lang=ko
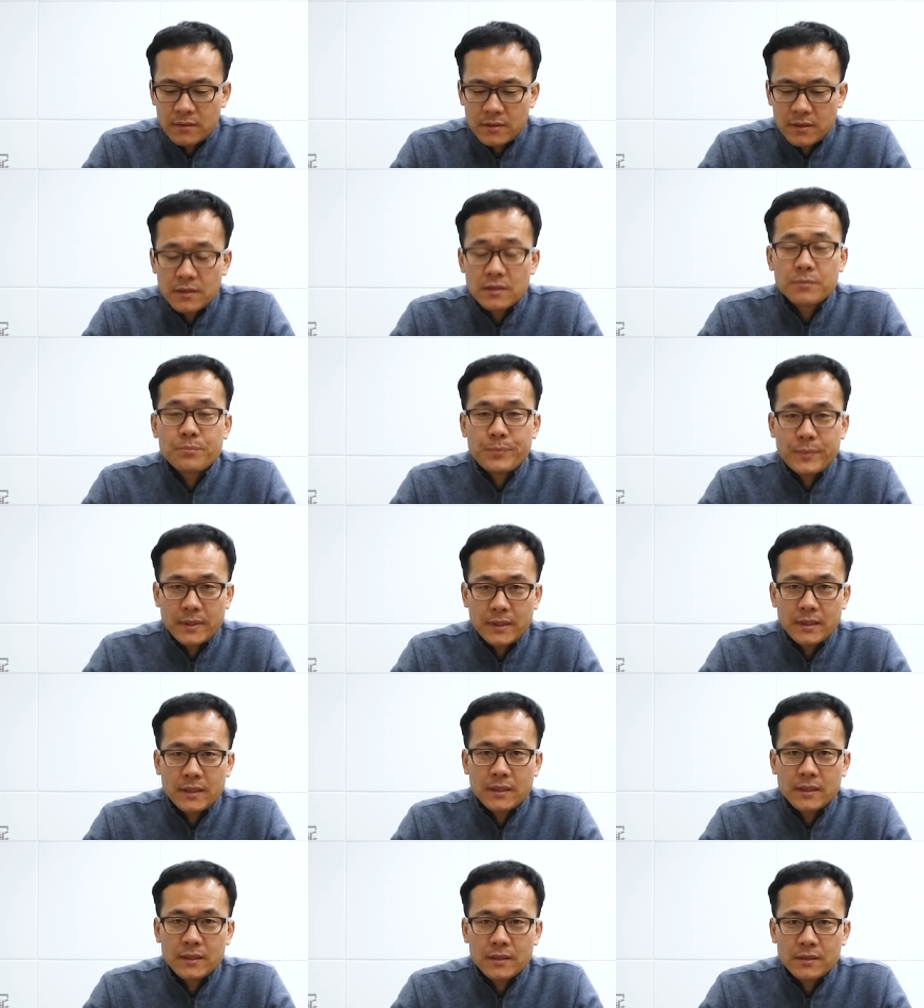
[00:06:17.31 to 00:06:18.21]

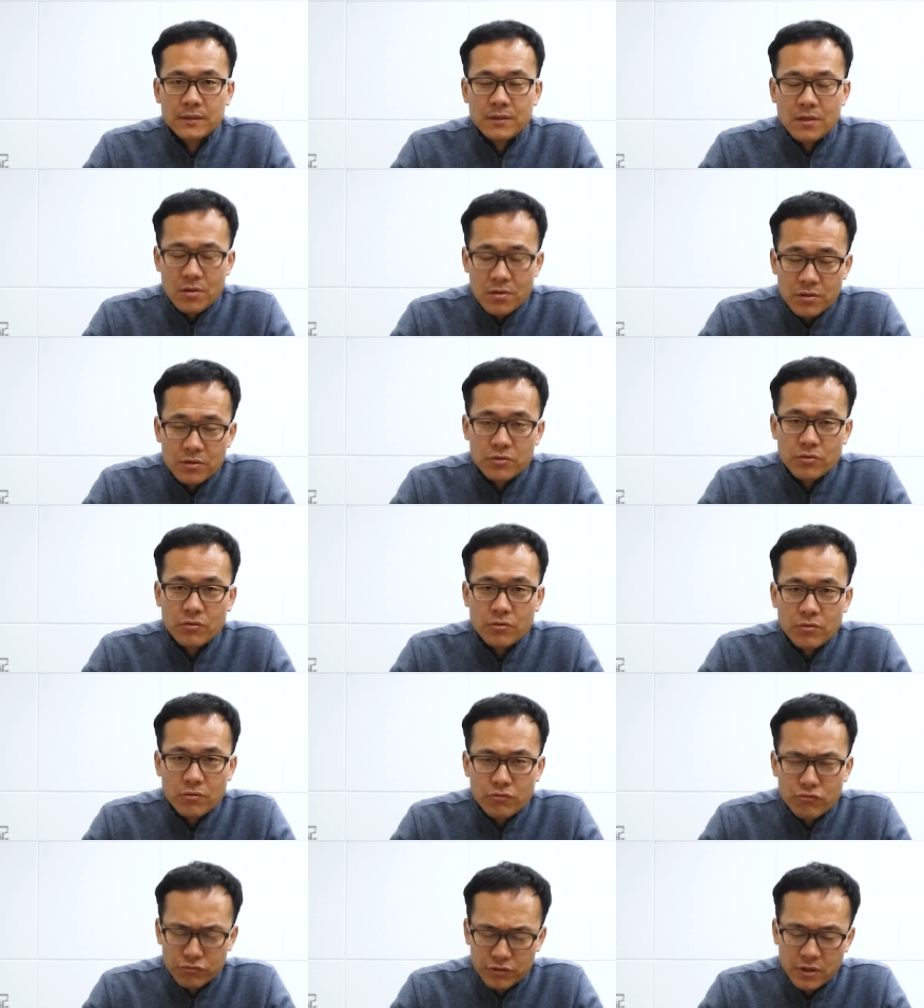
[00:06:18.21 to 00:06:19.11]
시급히
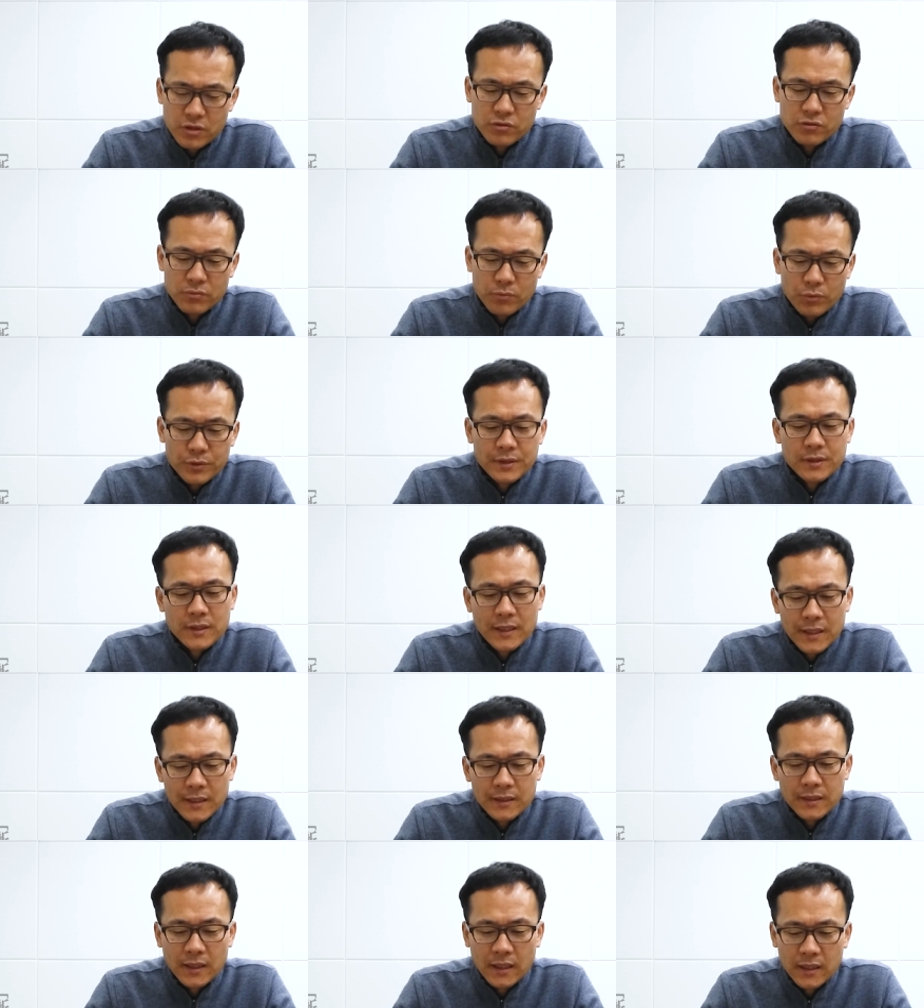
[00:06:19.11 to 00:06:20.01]
적극적으로 구체적으로 모색을
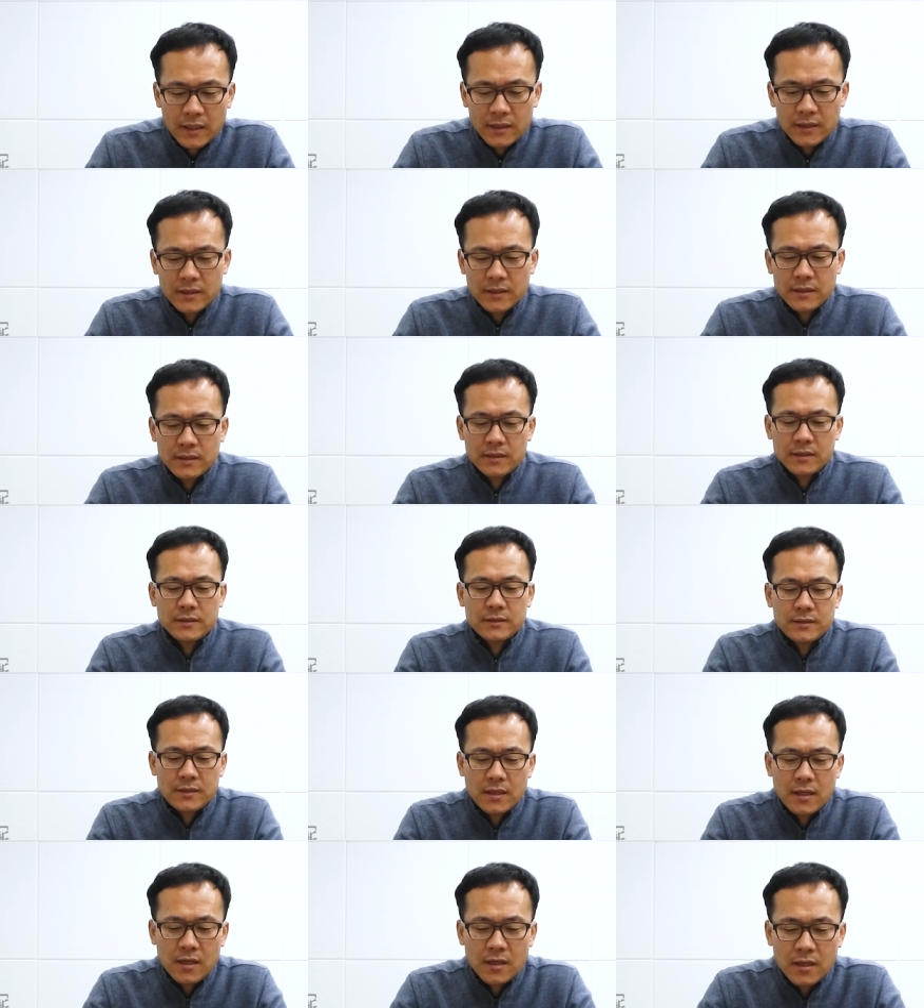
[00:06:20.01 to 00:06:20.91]
해야 한다 어,
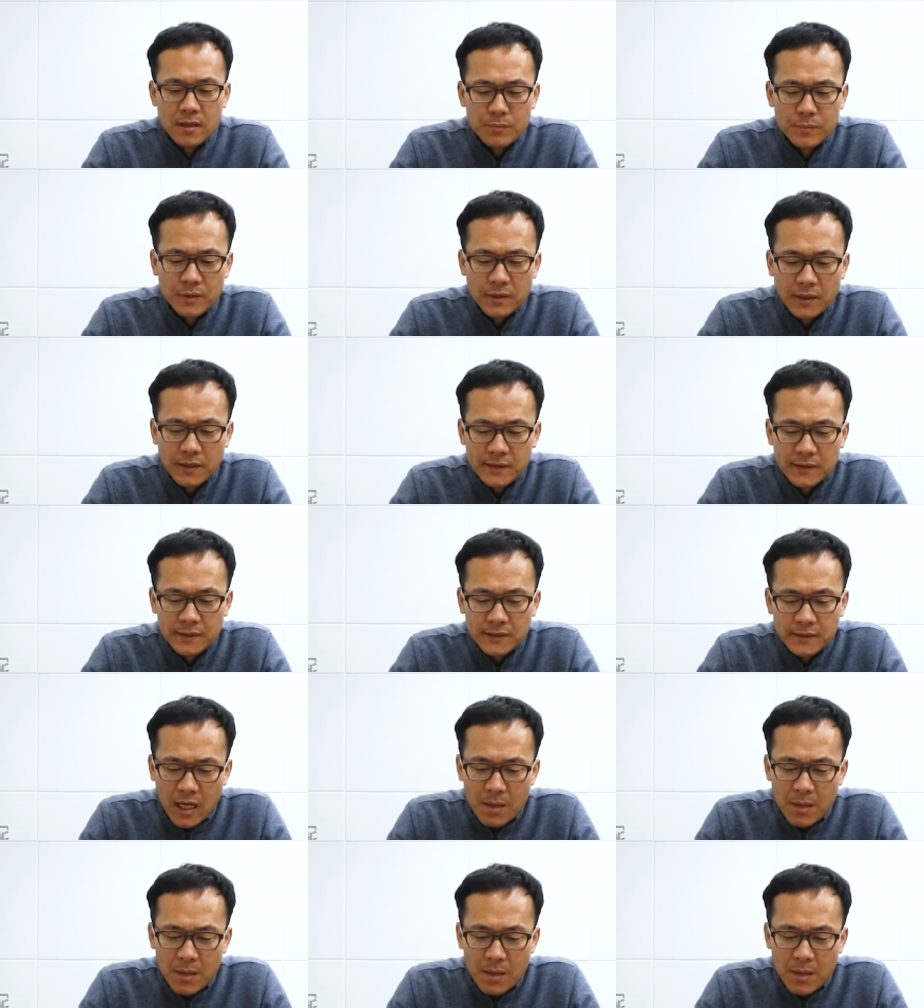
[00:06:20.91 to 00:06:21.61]
생각을 합니다.